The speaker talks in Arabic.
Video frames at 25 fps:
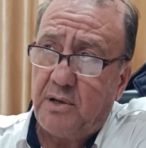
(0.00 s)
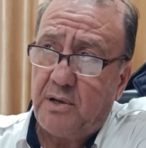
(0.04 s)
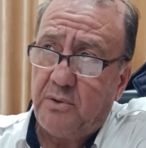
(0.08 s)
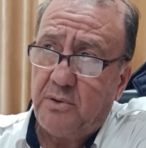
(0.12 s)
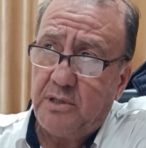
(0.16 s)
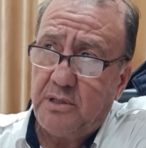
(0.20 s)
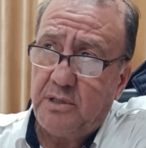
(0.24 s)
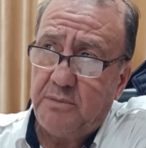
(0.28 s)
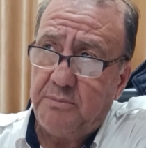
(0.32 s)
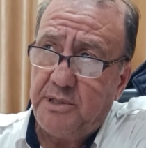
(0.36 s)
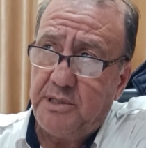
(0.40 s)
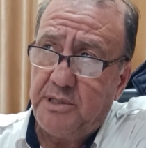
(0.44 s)

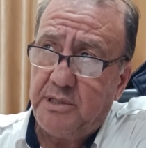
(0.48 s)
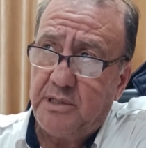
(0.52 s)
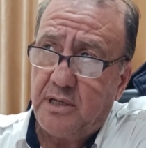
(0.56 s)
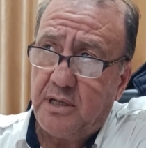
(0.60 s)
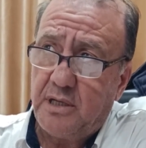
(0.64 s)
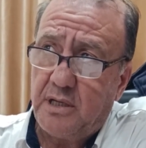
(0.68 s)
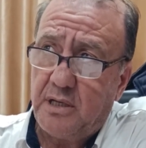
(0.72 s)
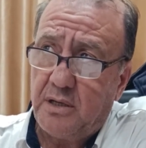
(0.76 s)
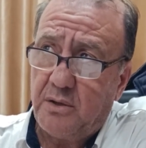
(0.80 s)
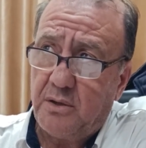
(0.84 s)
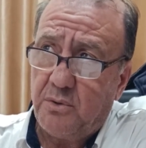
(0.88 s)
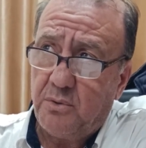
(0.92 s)
حوالي
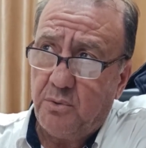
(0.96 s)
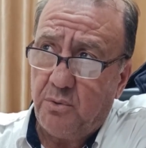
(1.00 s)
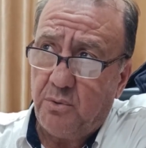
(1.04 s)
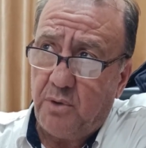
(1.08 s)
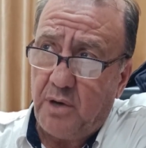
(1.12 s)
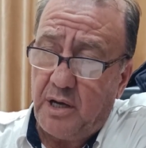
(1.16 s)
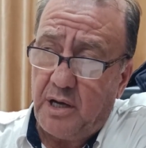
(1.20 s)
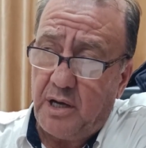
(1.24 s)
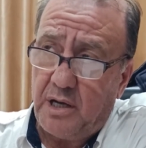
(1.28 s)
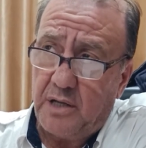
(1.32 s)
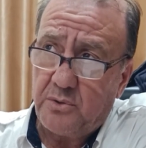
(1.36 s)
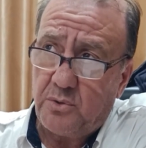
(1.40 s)

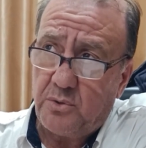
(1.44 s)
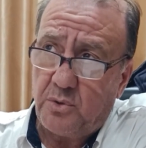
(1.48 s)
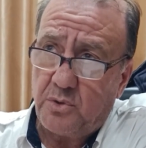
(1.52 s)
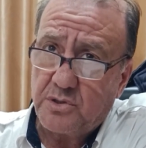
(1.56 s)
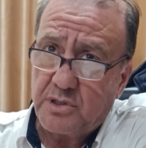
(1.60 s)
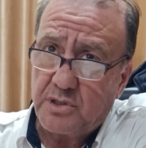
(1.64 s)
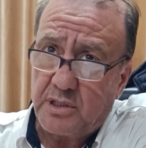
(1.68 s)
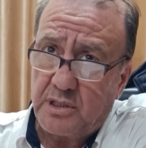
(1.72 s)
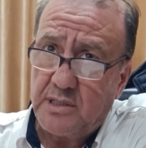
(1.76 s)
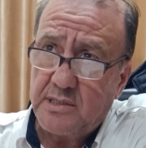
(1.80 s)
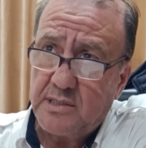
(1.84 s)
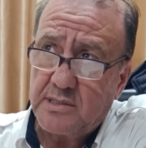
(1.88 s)

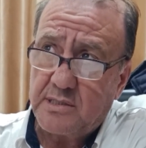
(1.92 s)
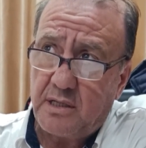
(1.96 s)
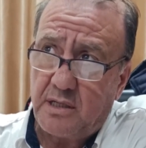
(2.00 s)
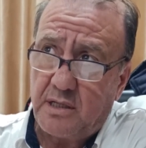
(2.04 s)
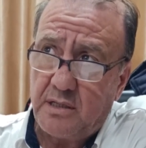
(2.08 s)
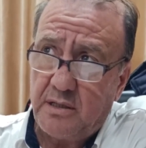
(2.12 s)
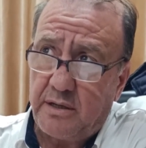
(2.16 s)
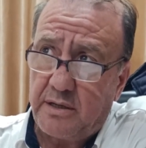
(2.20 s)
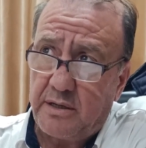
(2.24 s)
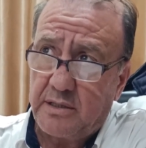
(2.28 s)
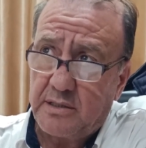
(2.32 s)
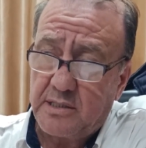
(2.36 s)
121
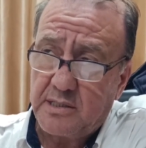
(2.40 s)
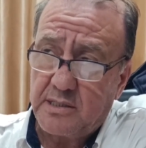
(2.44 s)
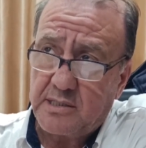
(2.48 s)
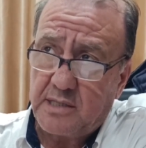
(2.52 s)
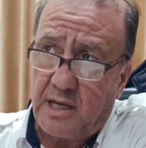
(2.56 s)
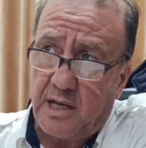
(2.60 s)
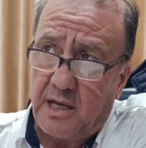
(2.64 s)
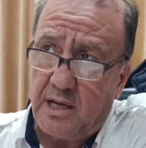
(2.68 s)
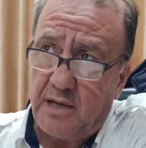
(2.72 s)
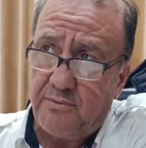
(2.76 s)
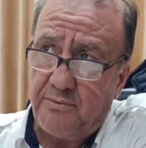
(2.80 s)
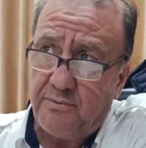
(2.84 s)
سيارة
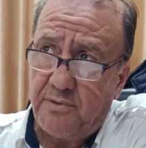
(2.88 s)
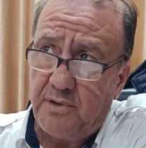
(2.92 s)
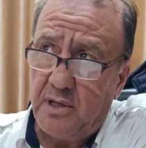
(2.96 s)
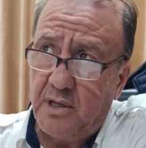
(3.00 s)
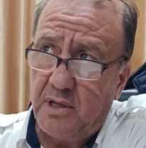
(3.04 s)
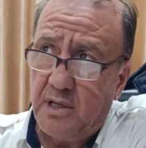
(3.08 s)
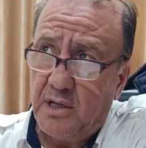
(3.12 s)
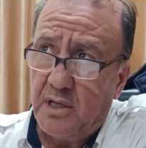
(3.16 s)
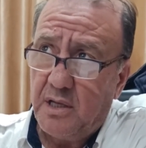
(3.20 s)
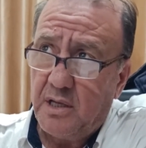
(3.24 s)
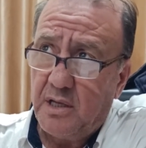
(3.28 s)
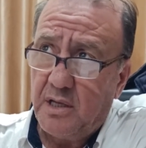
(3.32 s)
إسعاف